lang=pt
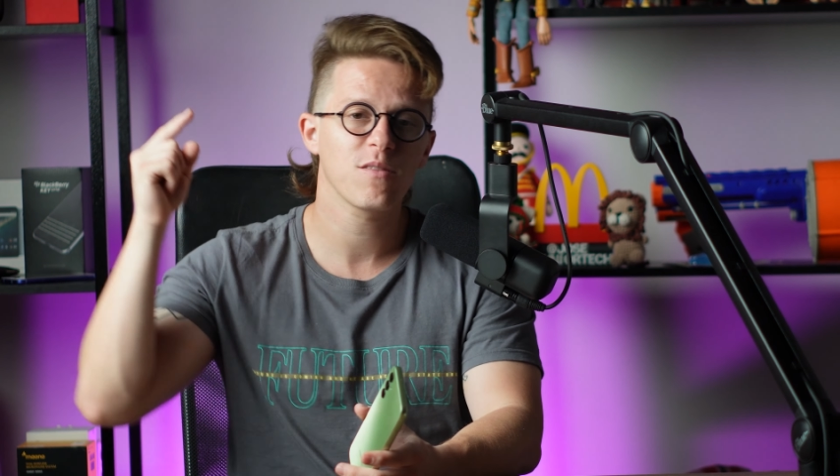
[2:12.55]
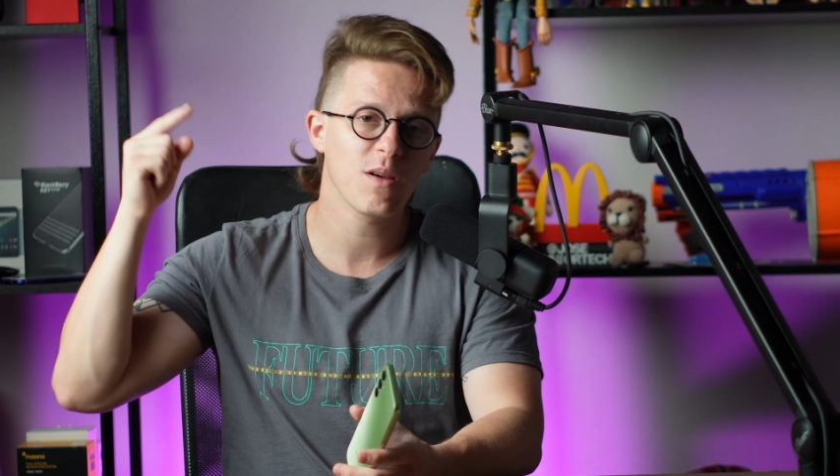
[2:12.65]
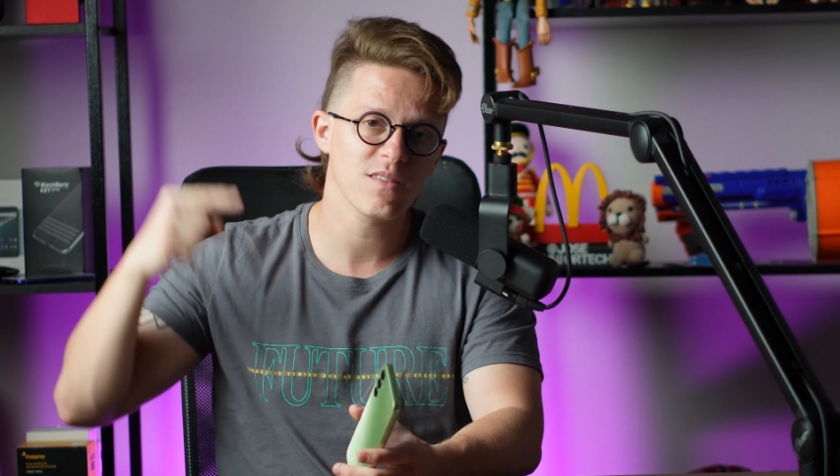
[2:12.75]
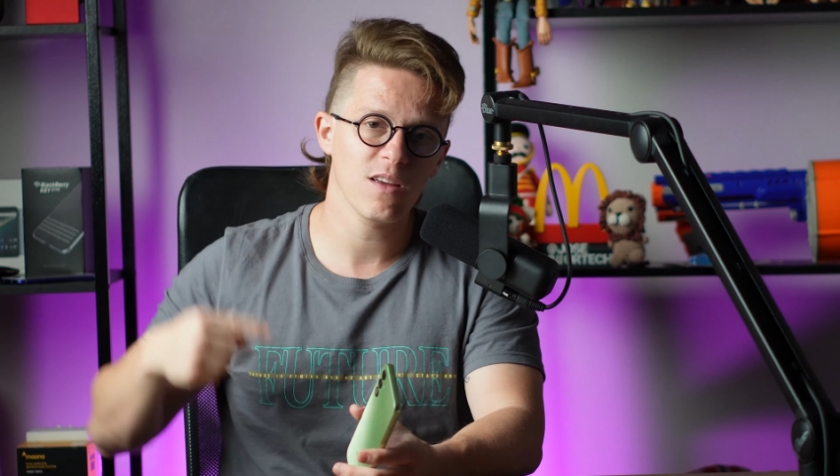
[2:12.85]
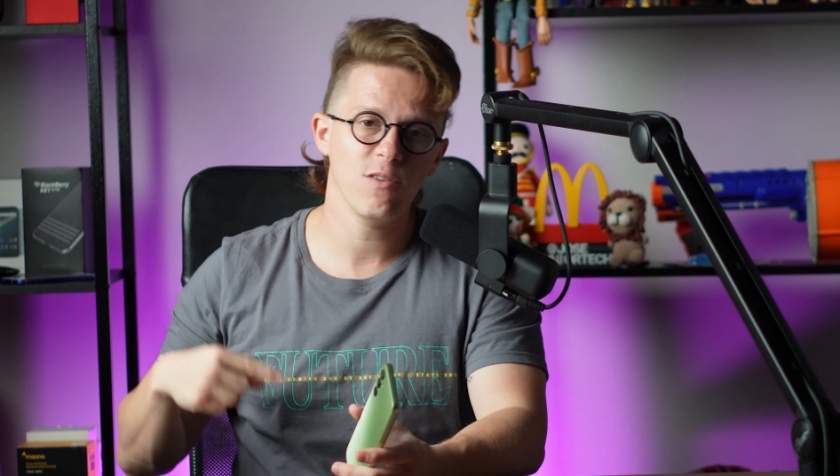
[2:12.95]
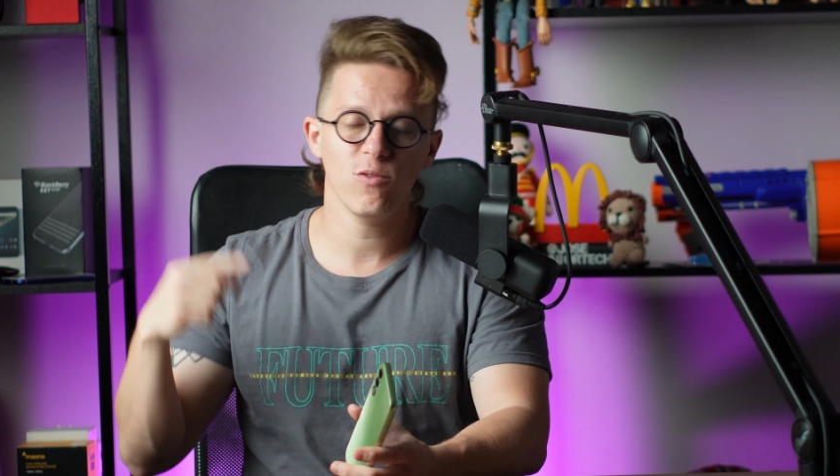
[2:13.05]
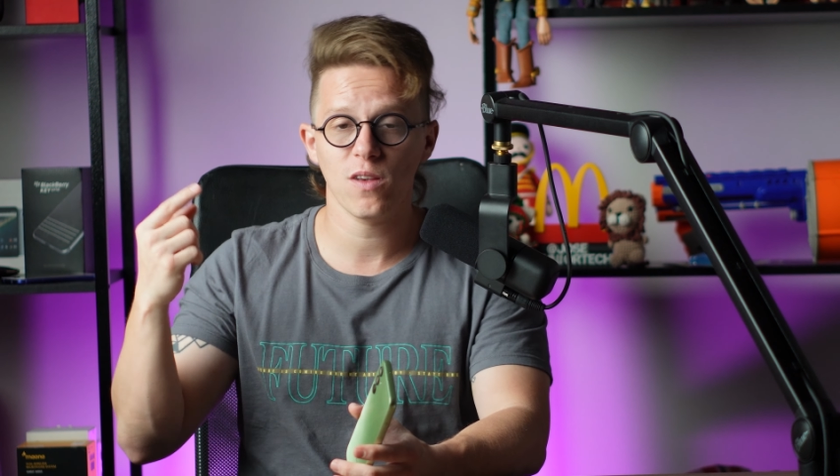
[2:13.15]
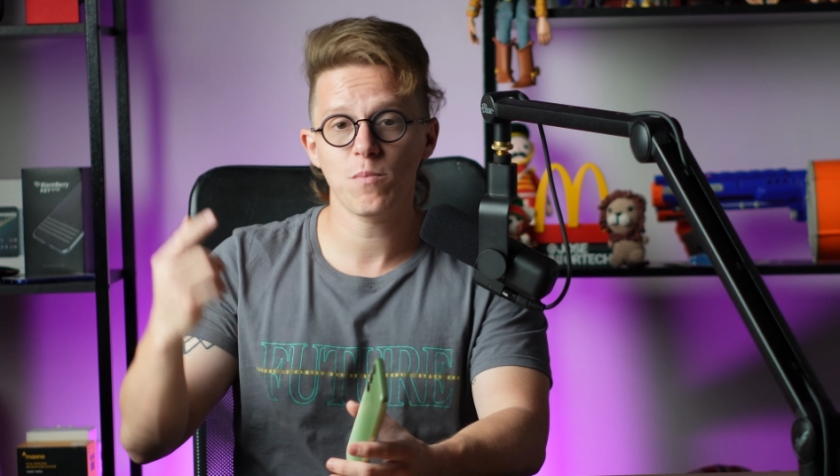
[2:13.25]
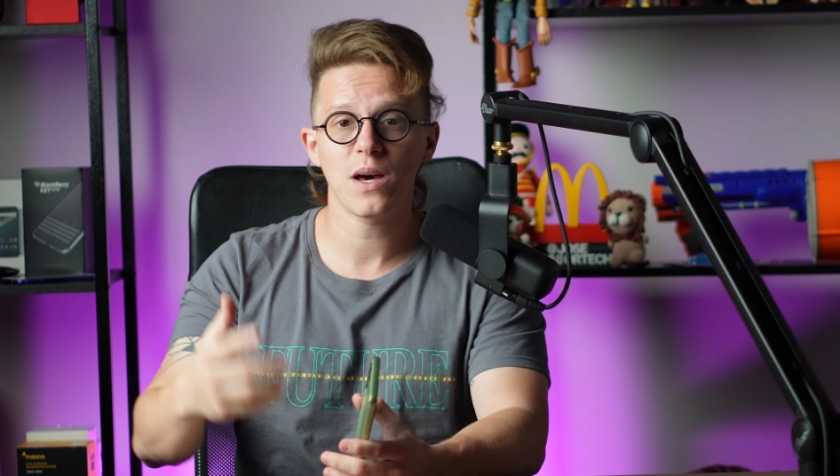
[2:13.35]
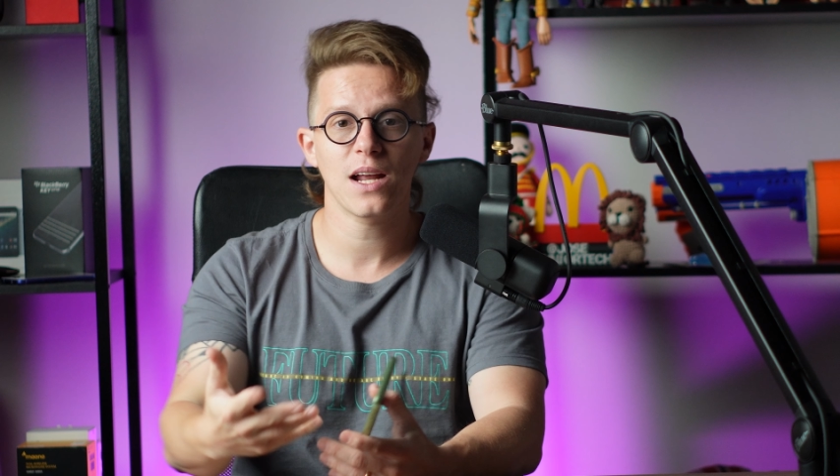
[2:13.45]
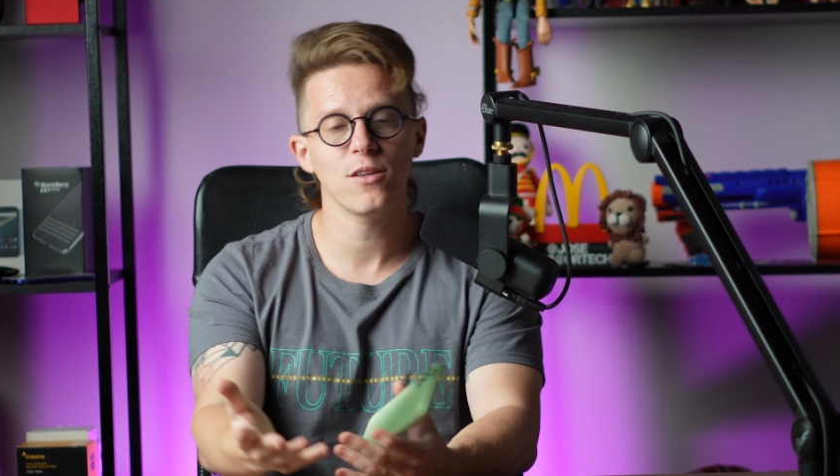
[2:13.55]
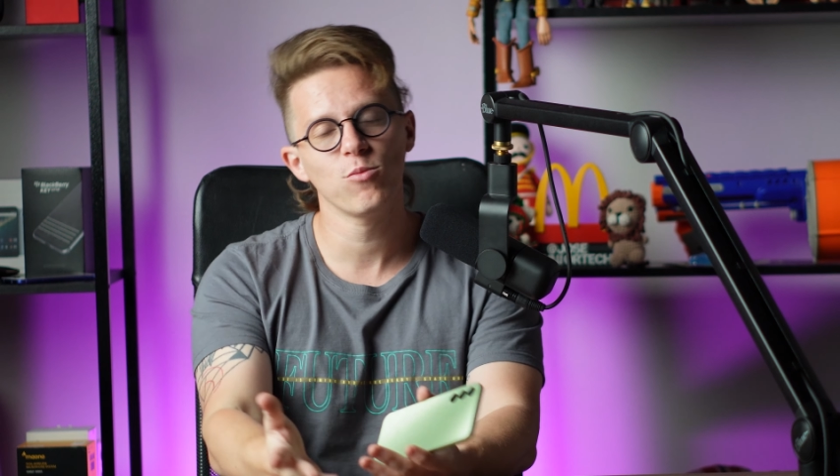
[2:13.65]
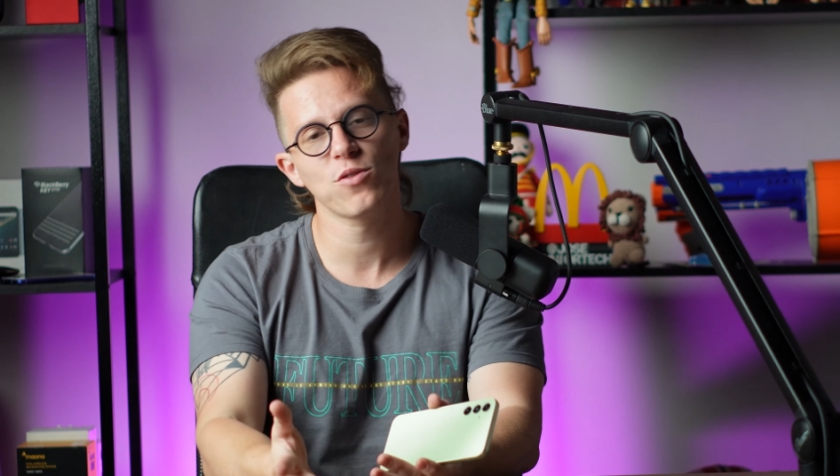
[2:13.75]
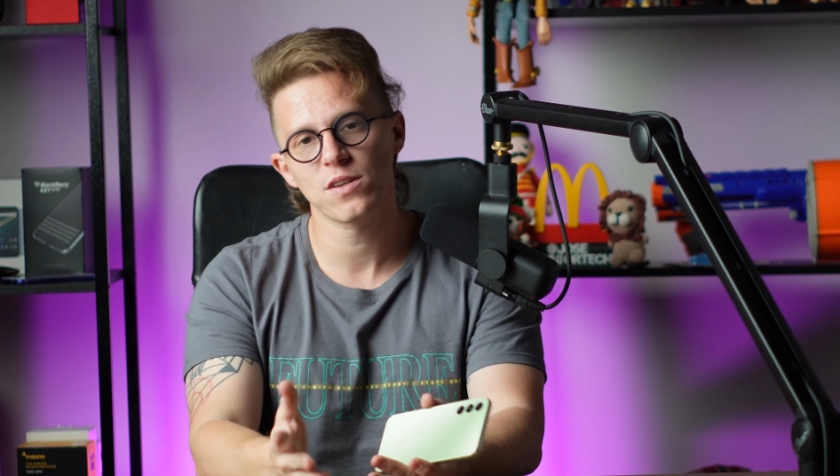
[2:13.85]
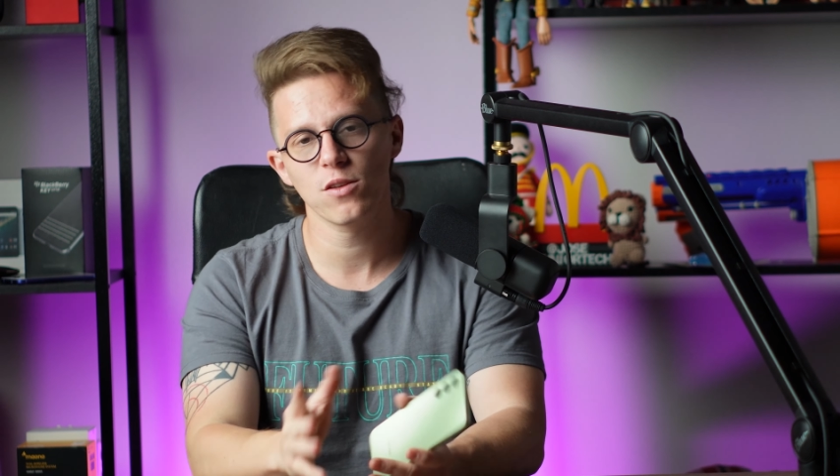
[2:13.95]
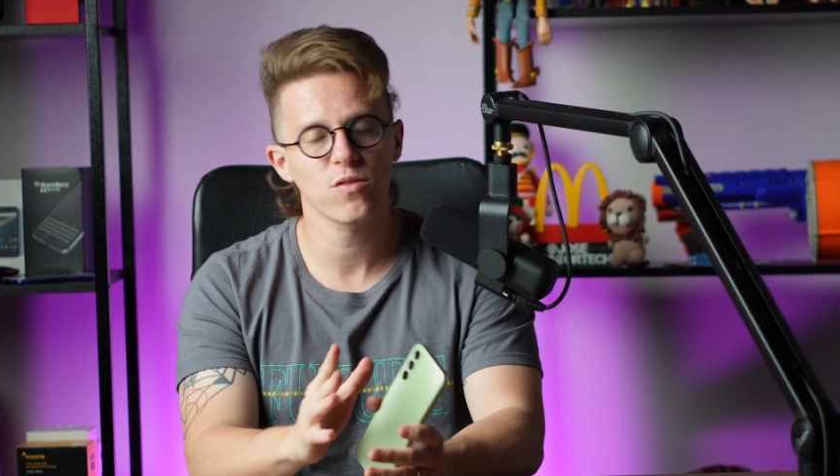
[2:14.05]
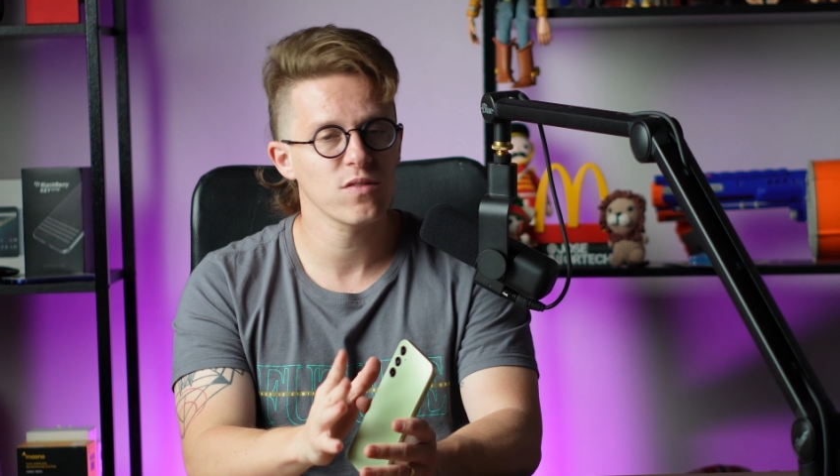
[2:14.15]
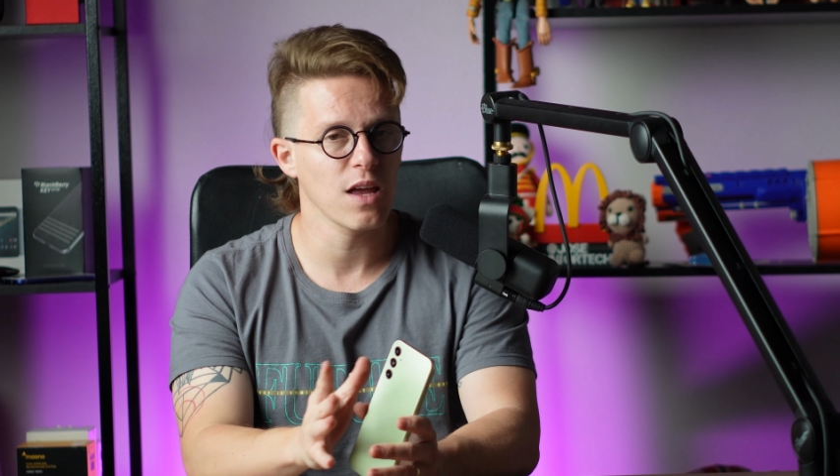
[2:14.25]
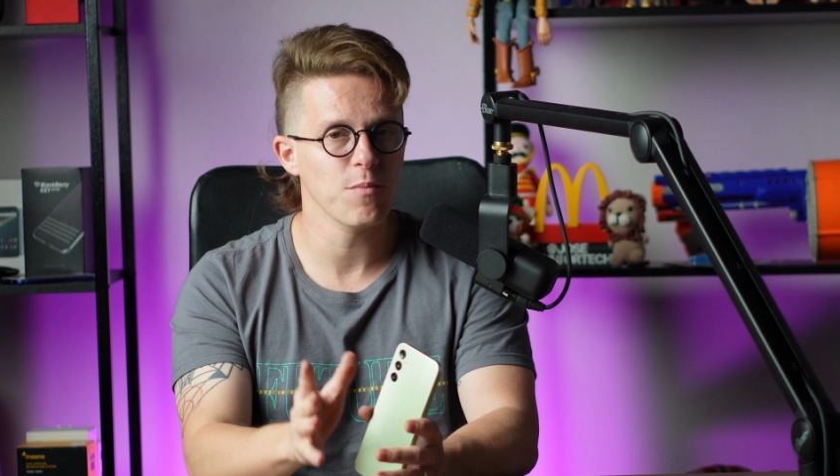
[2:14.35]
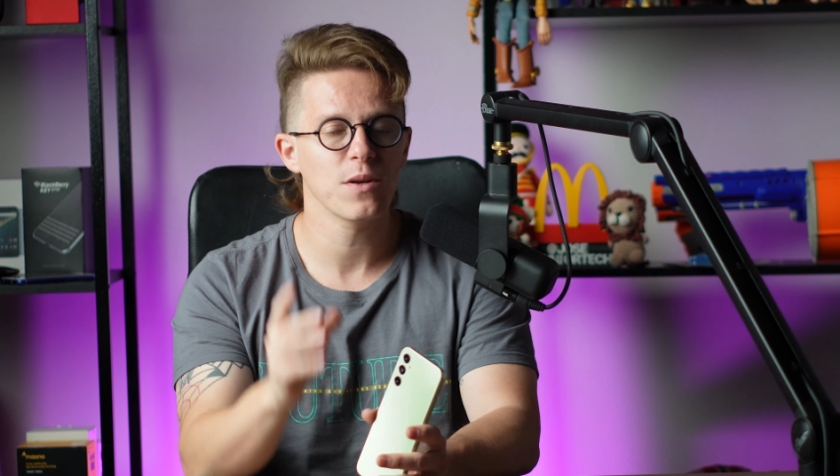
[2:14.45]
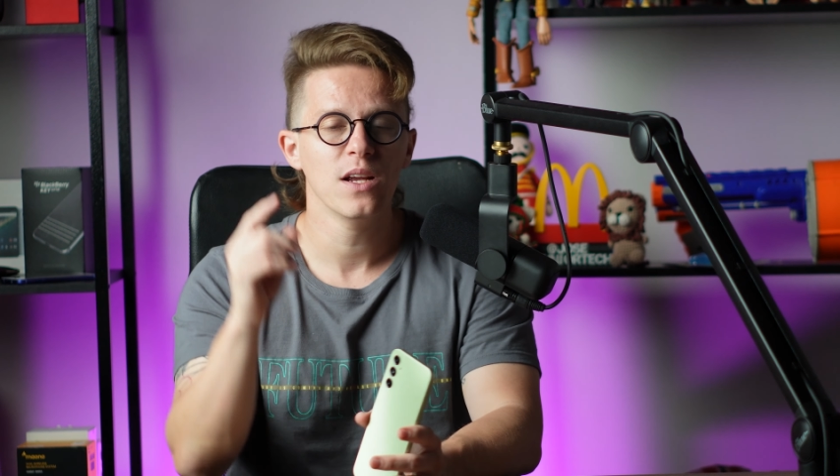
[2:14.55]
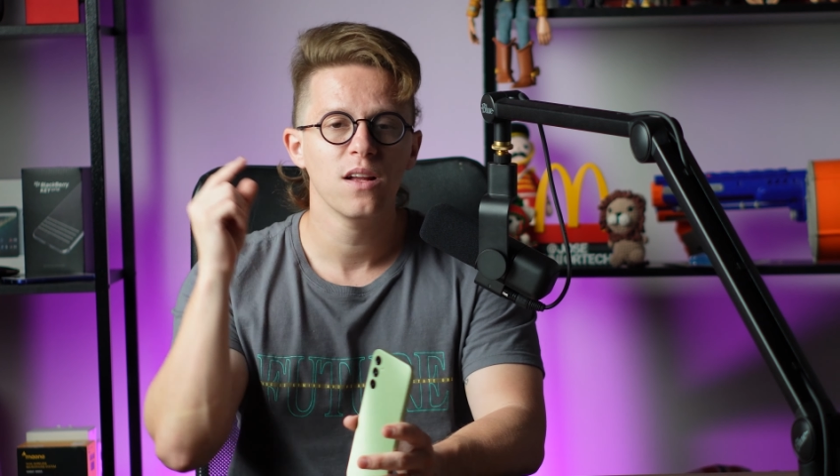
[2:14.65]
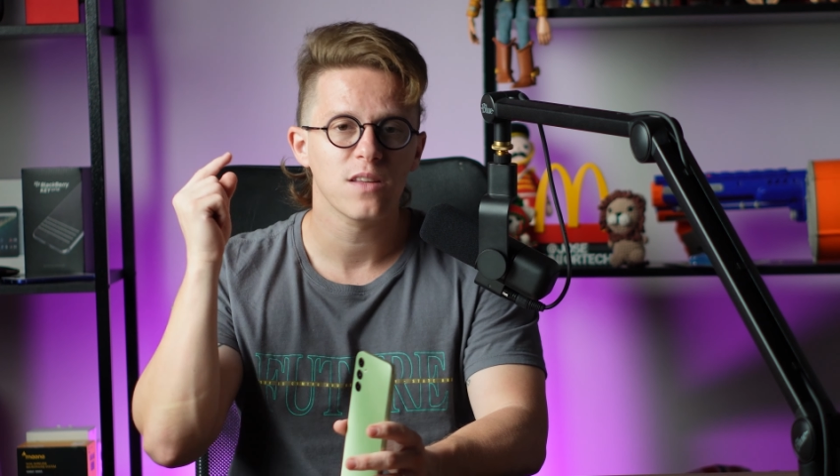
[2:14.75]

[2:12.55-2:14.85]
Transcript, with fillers: mas tem vídeo separado mostrando sempre.